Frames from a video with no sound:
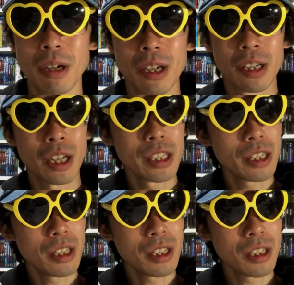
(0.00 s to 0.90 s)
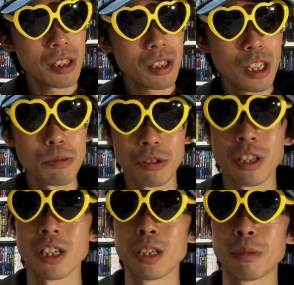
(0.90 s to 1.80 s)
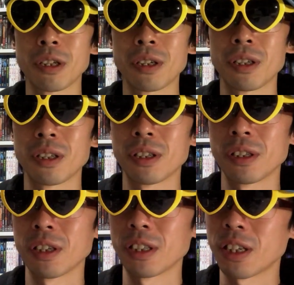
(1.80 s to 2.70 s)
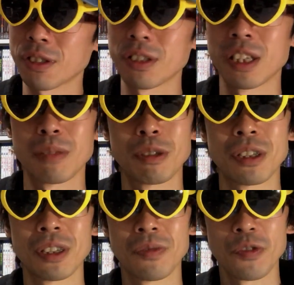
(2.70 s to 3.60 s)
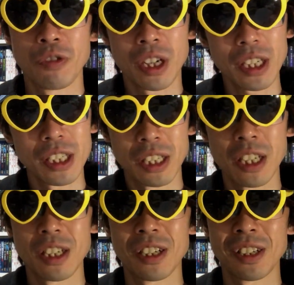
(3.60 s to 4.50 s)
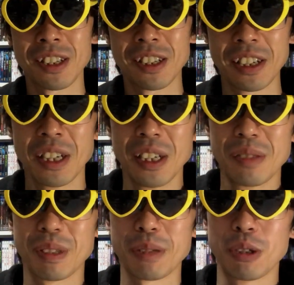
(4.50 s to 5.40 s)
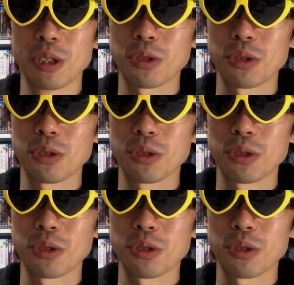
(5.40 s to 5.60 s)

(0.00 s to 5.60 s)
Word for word: まあ、ガイガー警部のね、まあ、役がね、まあ、若い、ね、方なんで、まあ、でも、